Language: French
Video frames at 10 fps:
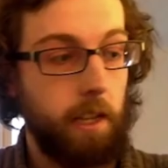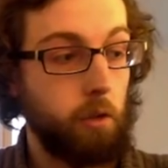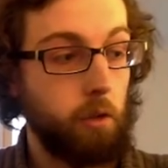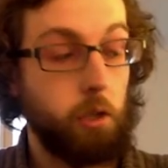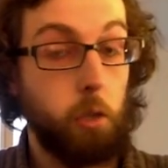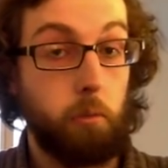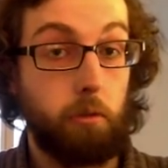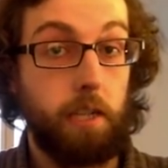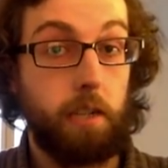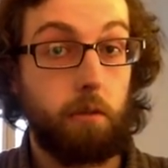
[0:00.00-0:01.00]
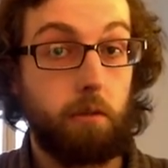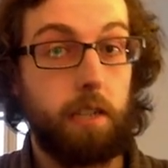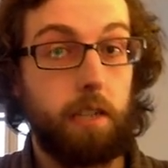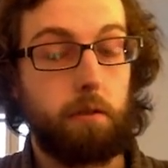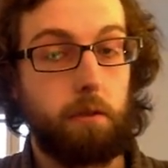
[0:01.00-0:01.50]
Et ensuite, je peux aussi les
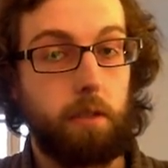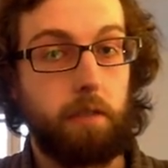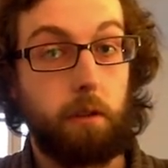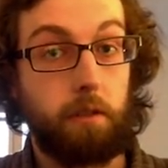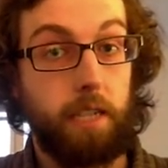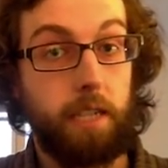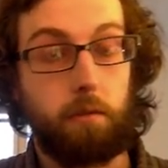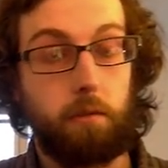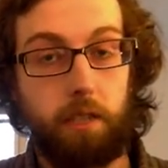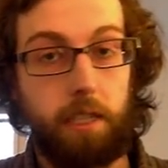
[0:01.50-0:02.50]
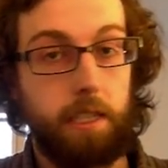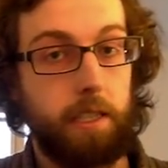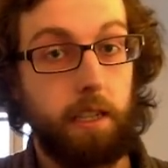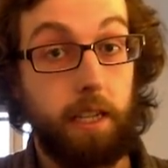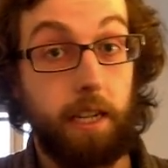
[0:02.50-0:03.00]
contraindre sur différents axes, donc X,
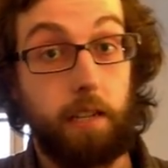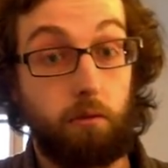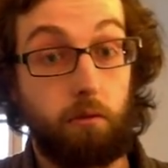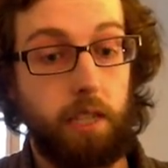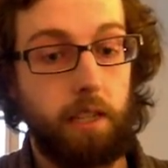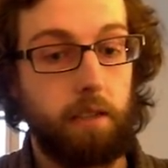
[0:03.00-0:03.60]
Y ou Z.